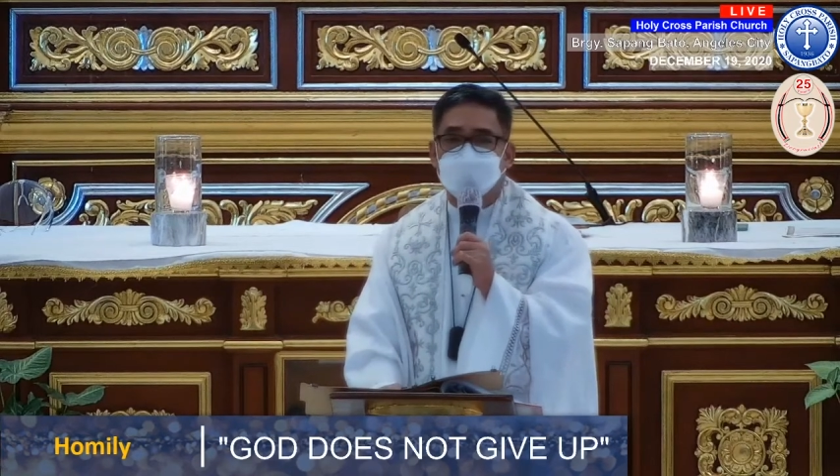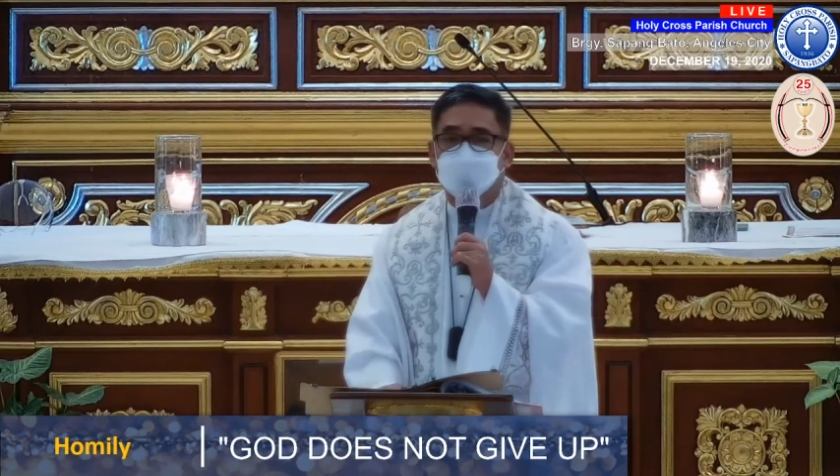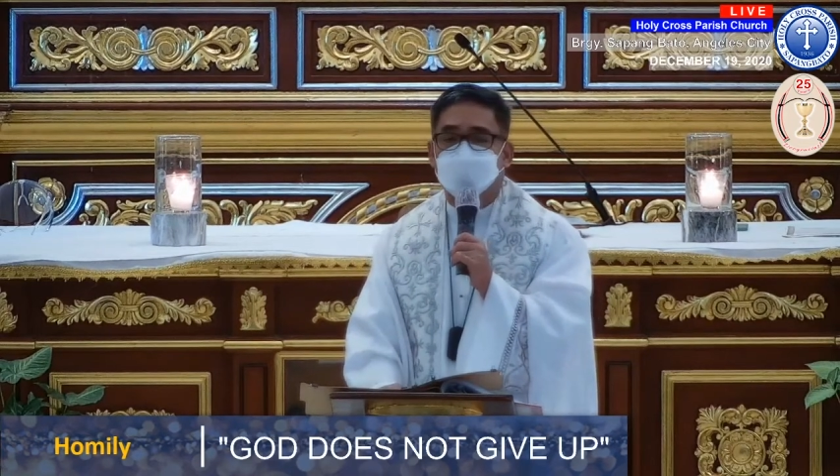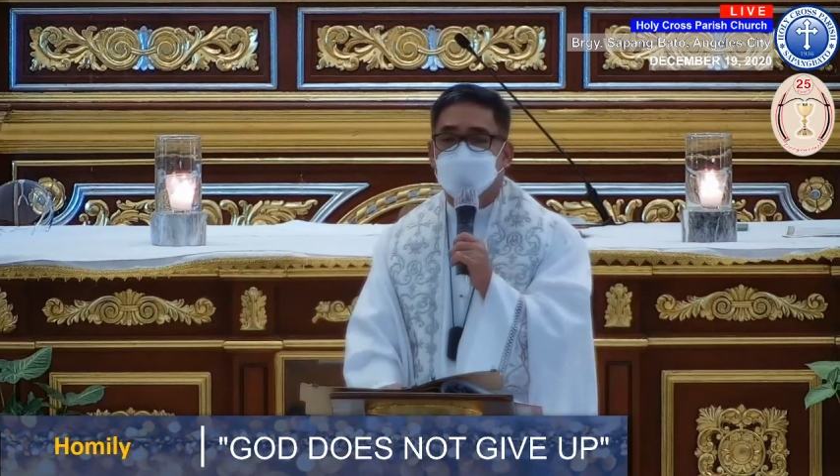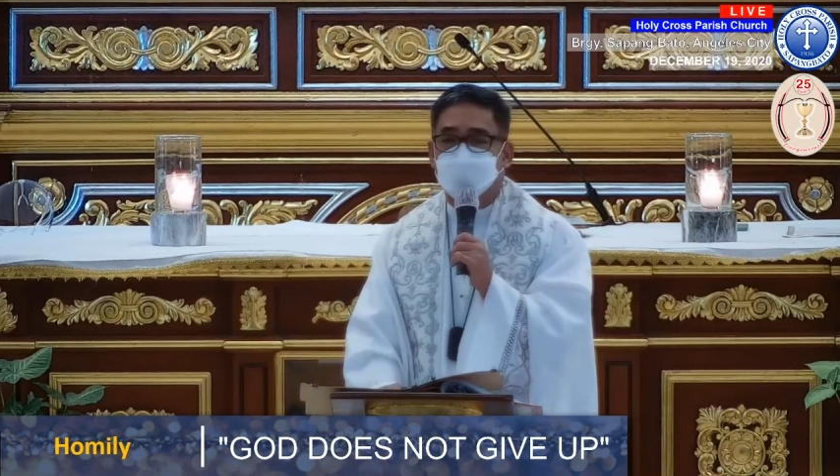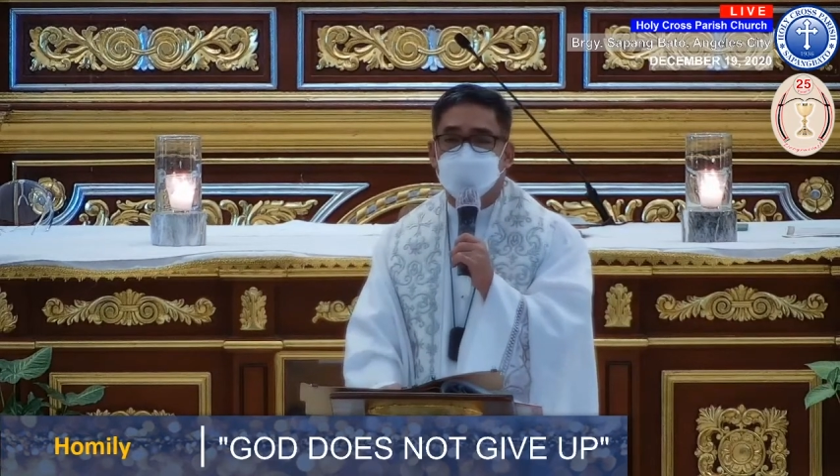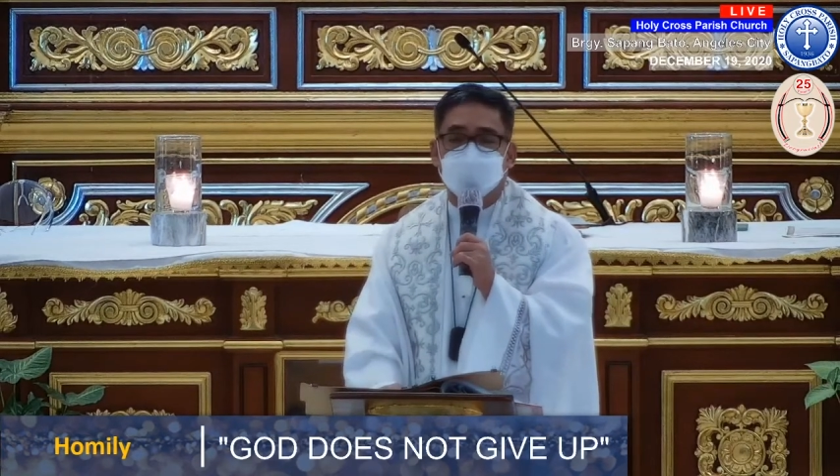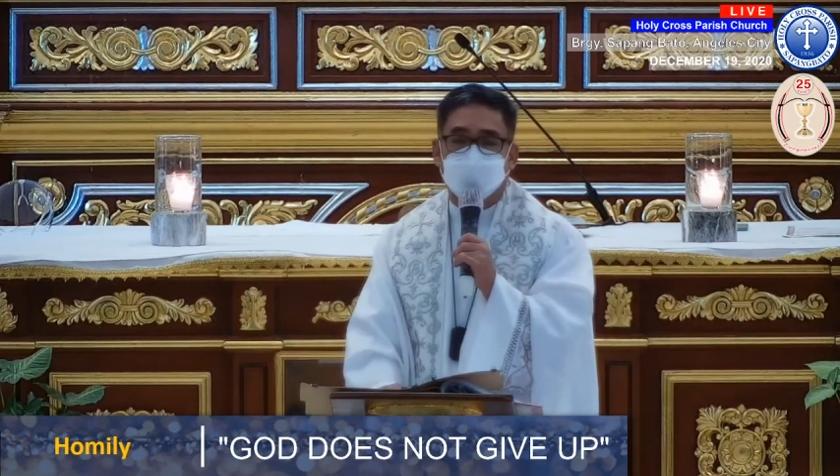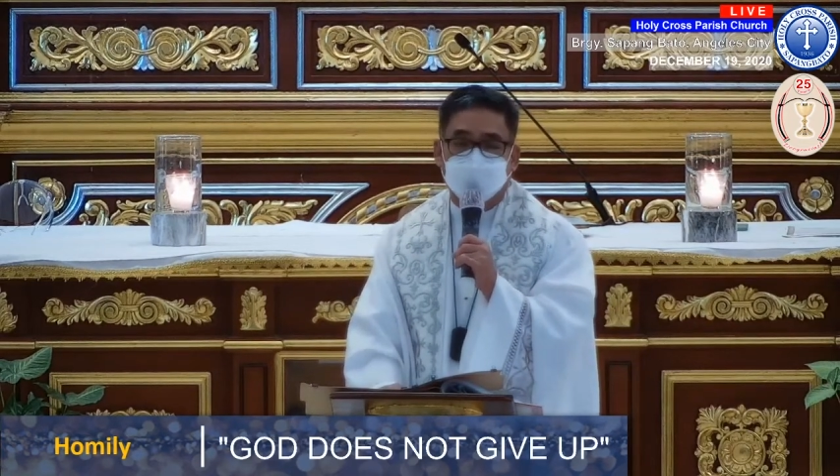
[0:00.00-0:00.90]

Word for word: para mga di